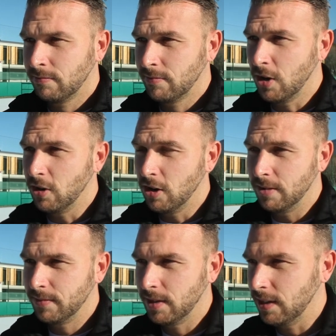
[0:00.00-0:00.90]
No, no,
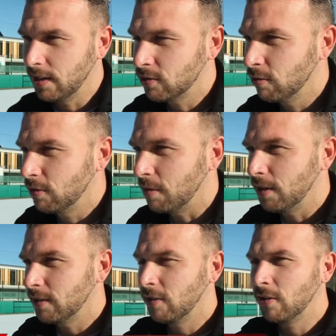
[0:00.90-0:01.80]
eh,
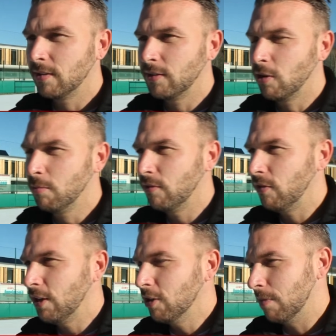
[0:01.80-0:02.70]
assolutamente non mi
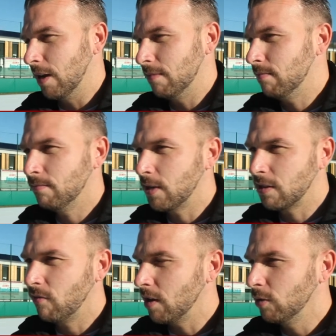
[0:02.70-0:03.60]
fido, ma
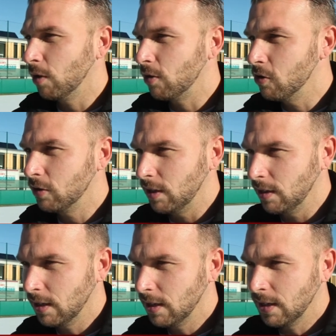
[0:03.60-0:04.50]
basta fare due conti.
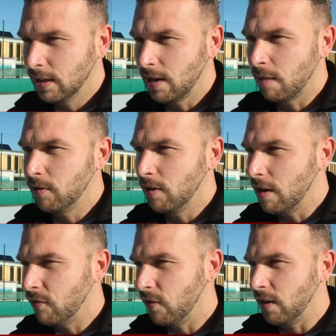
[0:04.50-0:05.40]
L'Albino
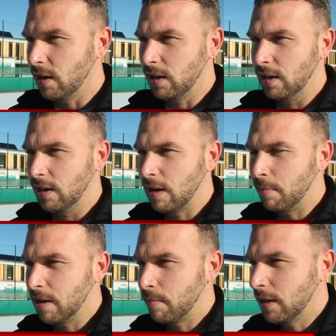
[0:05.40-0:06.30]
LF eh, la
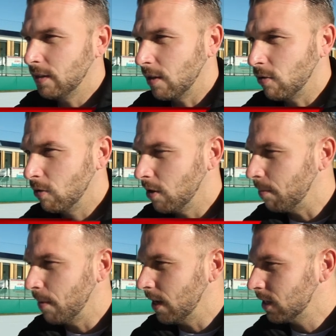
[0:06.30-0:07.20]
prima partita con noi ha
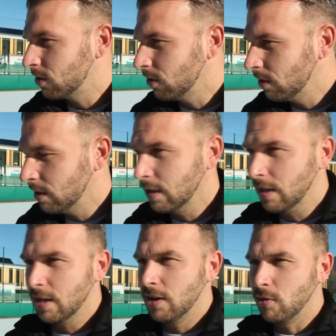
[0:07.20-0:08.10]
perso,
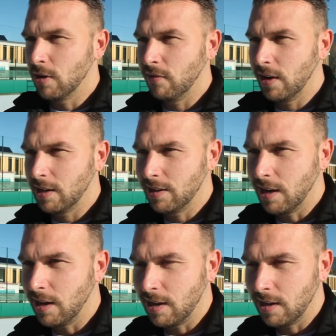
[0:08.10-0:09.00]
ora viene
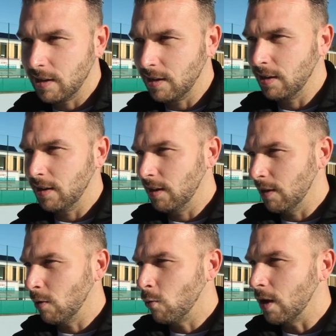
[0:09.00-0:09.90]
da eh,
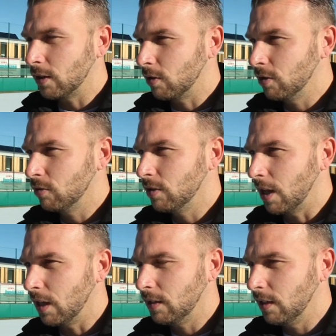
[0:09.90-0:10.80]
quattro
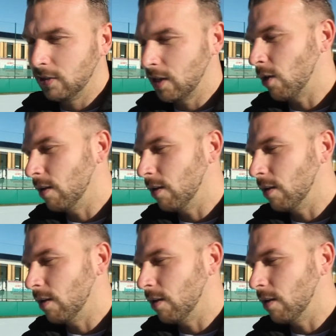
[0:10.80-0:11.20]
risultati, cioè,